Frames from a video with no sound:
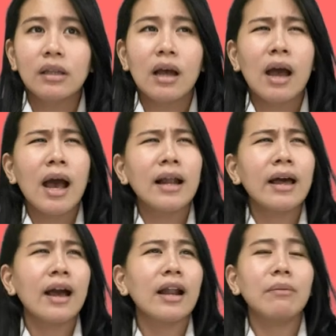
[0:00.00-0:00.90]
tentang
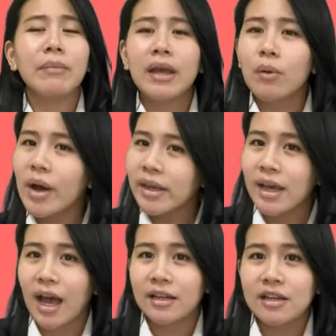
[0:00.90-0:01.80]
hal-hal mewah
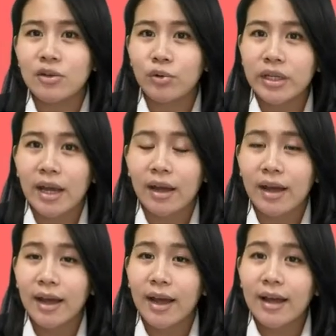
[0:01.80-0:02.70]
yang ada di dunia,
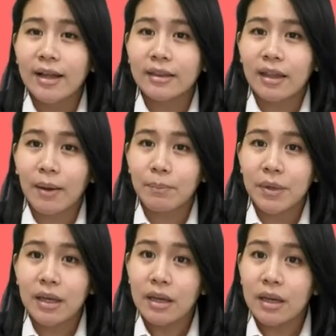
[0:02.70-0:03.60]

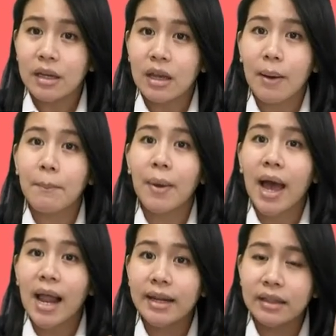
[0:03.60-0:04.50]
tapi yang
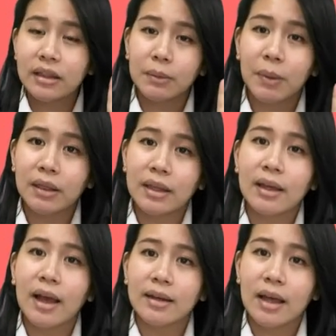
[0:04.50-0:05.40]
paling
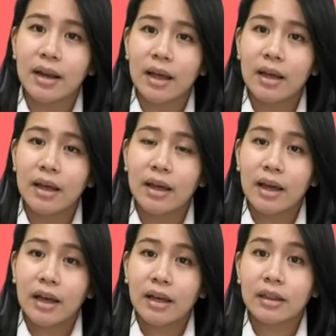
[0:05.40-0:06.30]
terpenting adalah
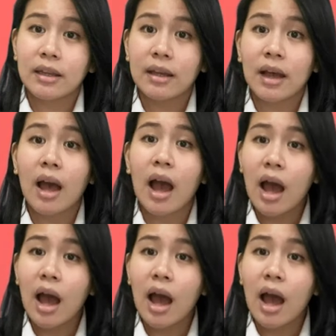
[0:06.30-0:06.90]
ketika